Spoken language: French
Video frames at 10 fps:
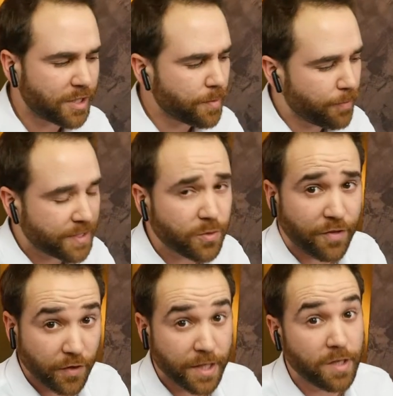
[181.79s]
La semaine passée, on
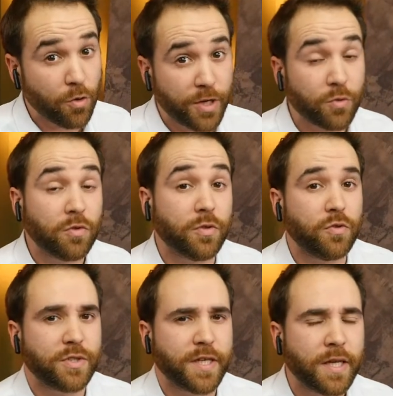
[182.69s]
a fait gagner le maillot de Noé
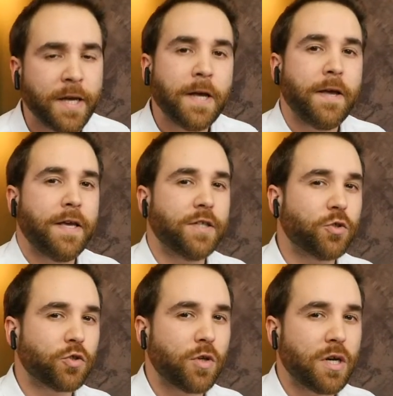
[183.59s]
Ducène et
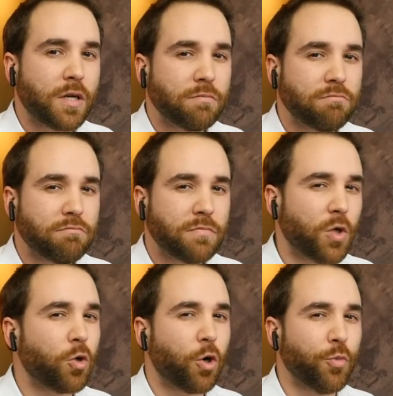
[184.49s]
ce soir,
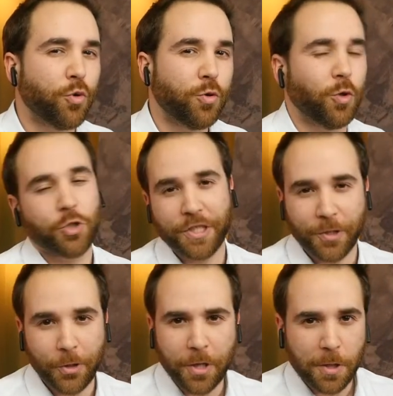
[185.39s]
c'est encore mieux. Non, je
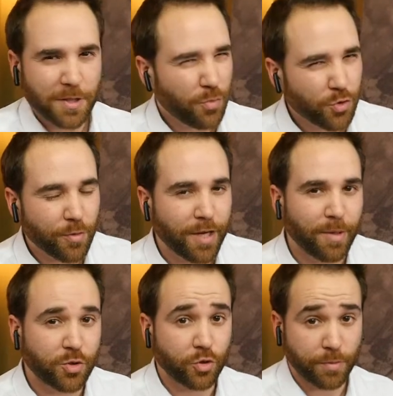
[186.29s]
déconne. C'est plus ou moins la
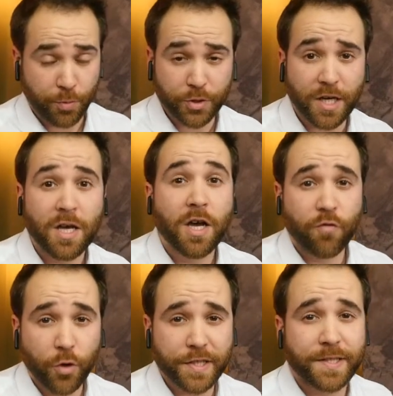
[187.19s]
même chose. Mais pour ça,
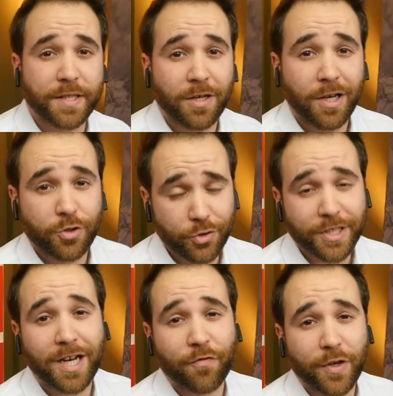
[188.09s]
il faut rester
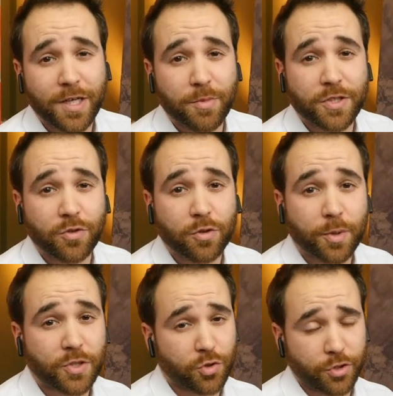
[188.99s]
jusqu'à la fin de l'émission
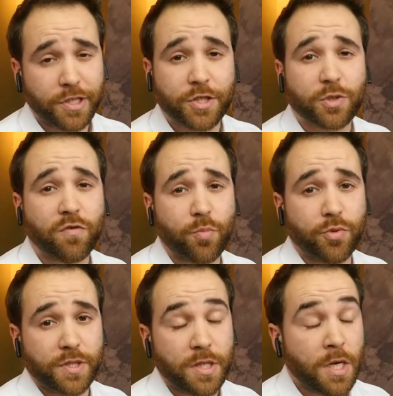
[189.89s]
parce que j'aurai une question à vous
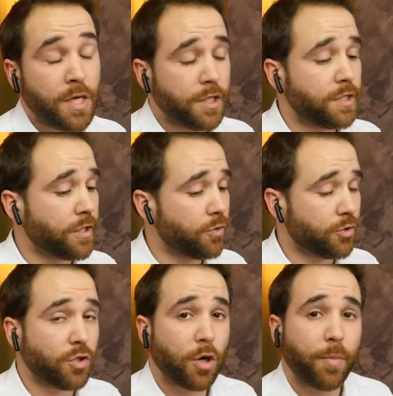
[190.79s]
poser et je tirerai au
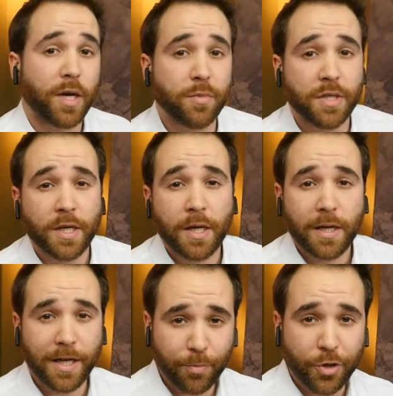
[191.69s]
sort parmi
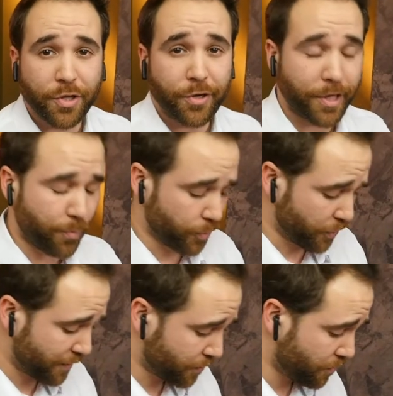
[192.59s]
les bonnes réponses.
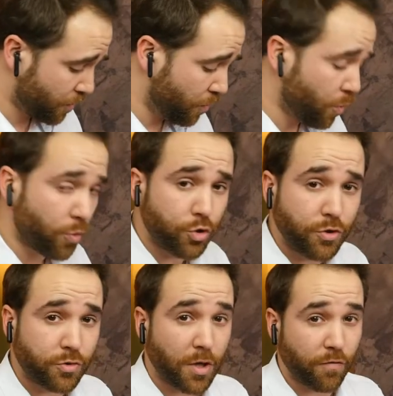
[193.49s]
En attendant, le rouge
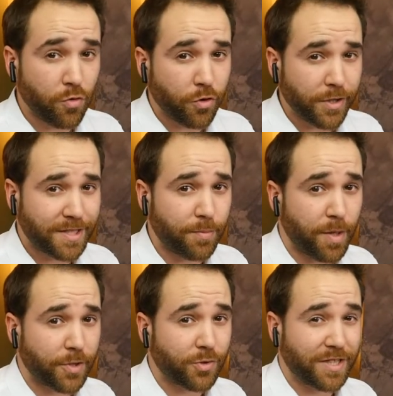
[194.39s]
du soir, vous le connaissez
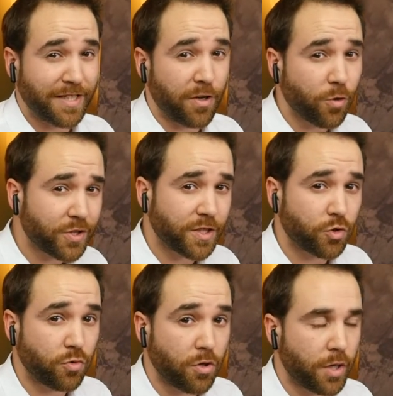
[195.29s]
bien parce que c'est un ancien
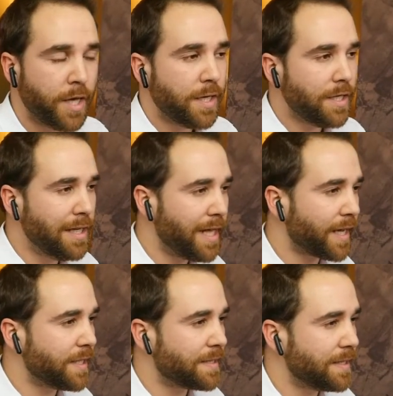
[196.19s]
joueur. Il est
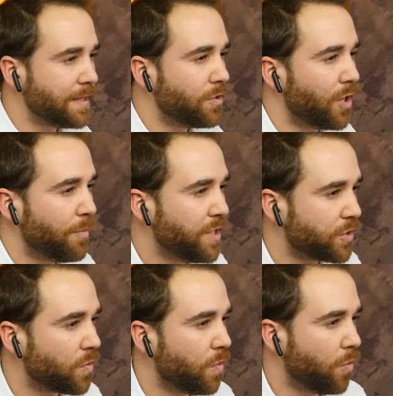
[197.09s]
resté dans la
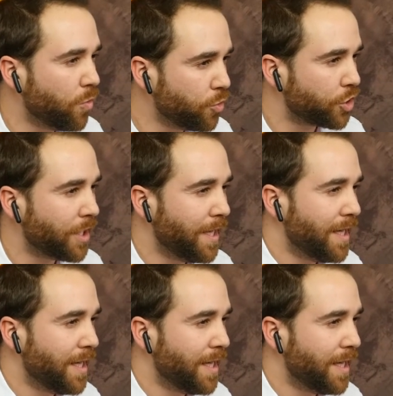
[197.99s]
maison rouge.